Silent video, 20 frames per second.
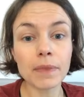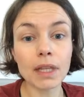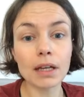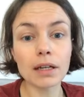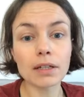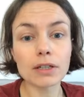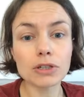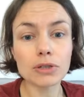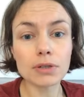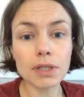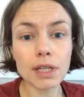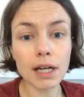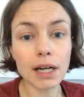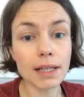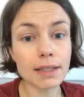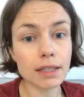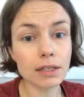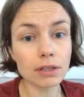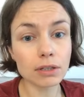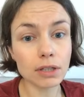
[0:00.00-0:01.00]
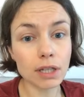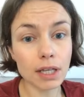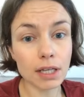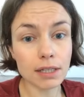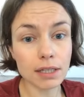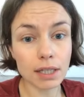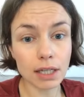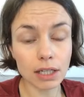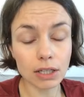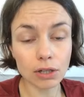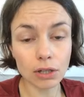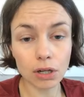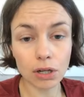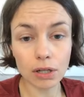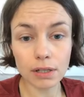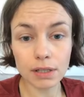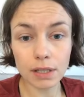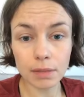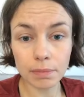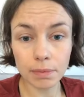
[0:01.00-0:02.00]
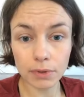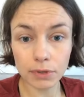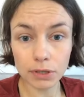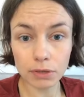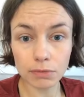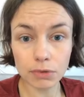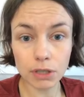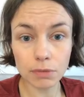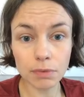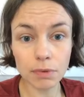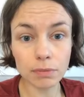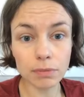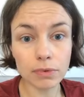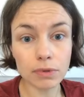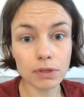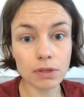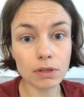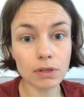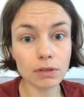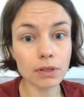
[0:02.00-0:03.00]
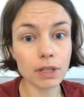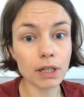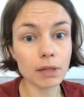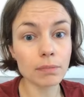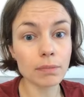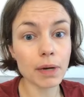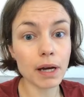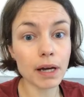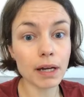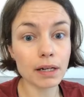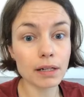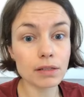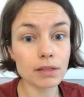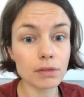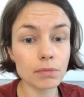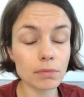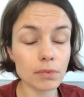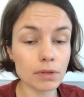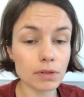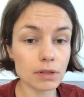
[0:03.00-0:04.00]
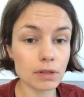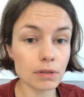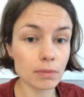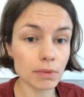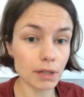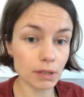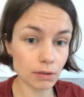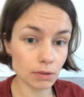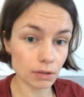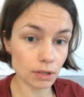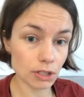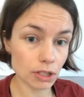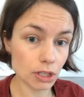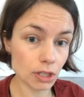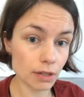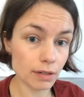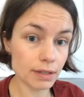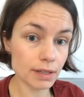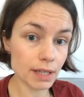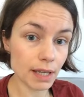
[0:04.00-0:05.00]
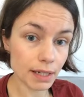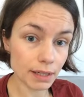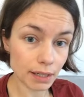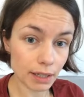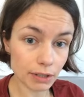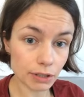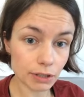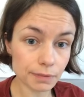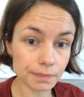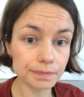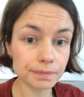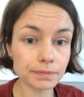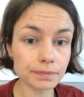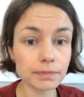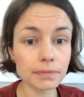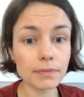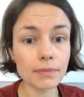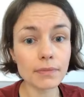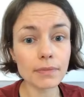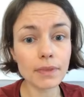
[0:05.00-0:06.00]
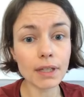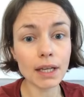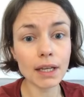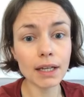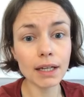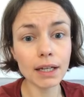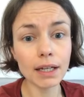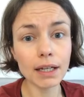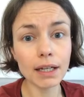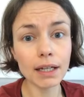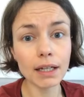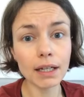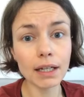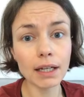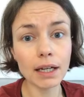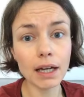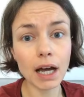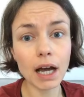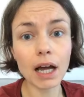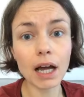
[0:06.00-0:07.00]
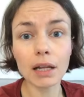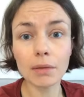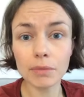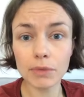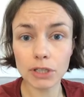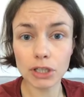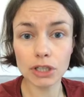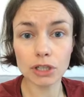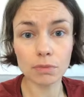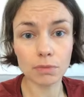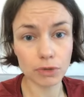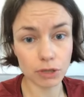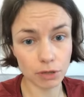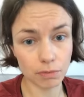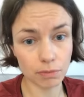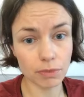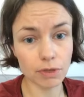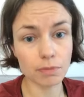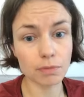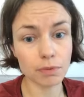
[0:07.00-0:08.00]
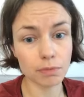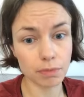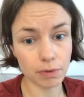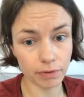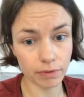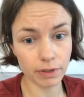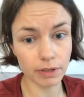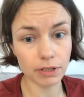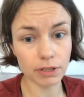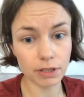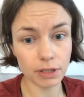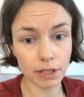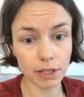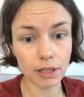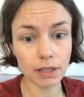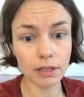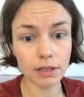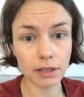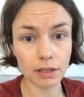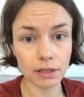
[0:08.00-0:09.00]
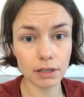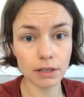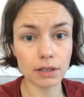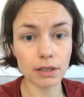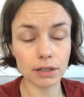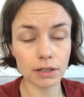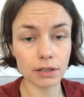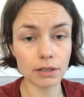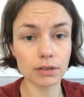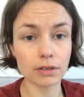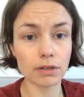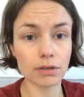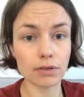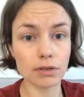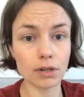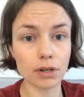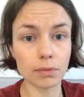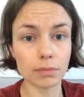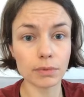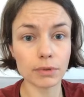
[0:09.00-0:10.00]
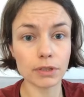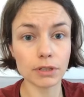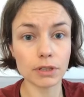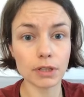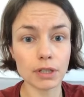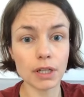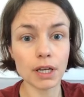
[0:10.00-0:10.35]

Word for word: E, szósta klasa to nie jest taki do końca poziom, żeby móc to tak bardzo mocno merytorycznie oceniać, ale myślę, że możemy spróbować tak to zrobić.